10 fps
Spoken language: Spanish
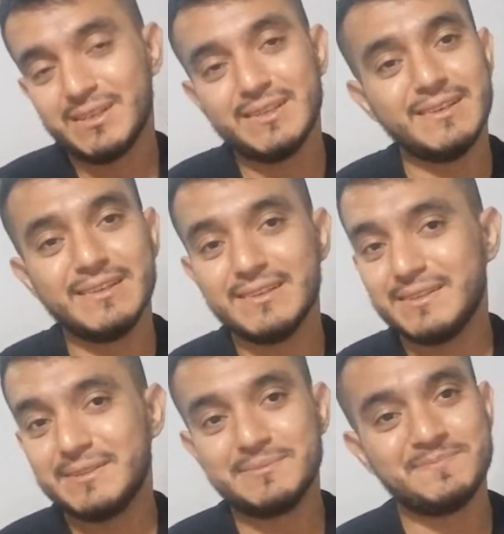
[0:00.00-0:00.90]

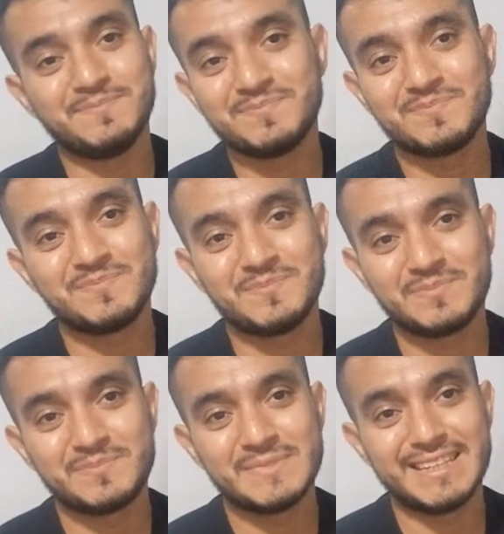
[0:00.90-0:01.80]

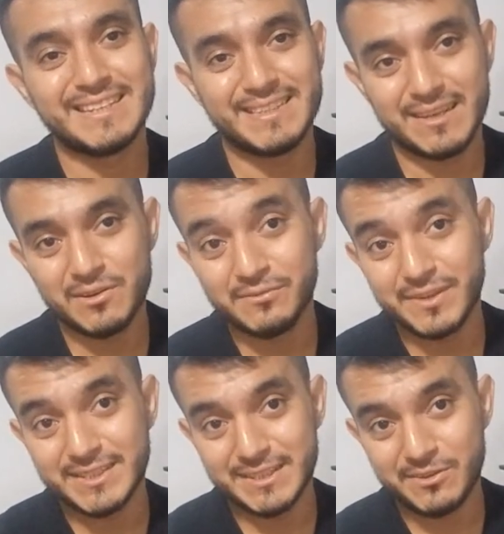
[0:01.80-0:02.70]
y que tengan un
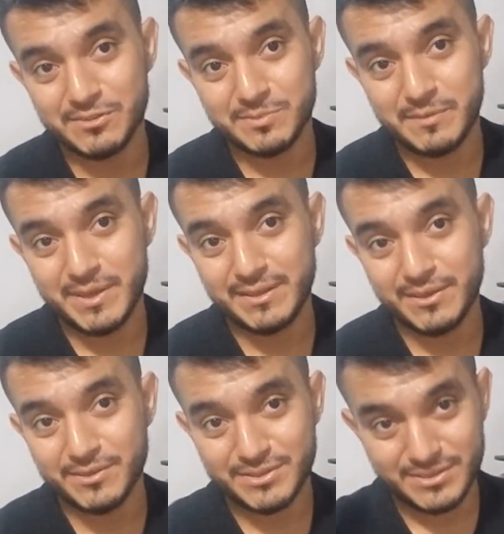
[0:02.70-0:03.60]
feliz año
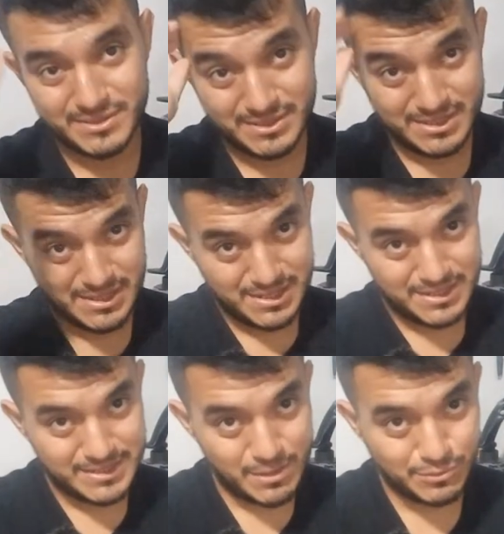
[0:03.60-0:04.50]
2022.
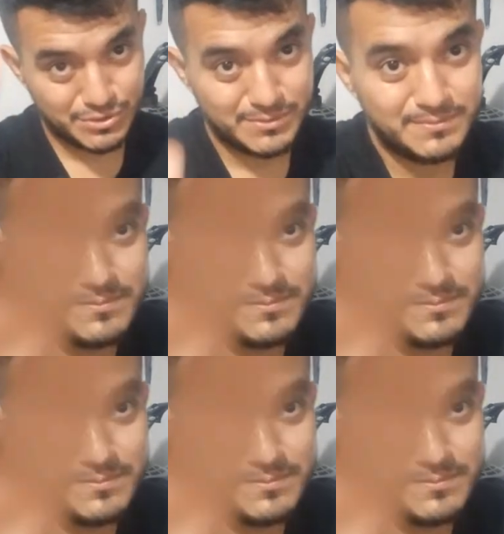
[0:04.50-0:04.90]
Chau.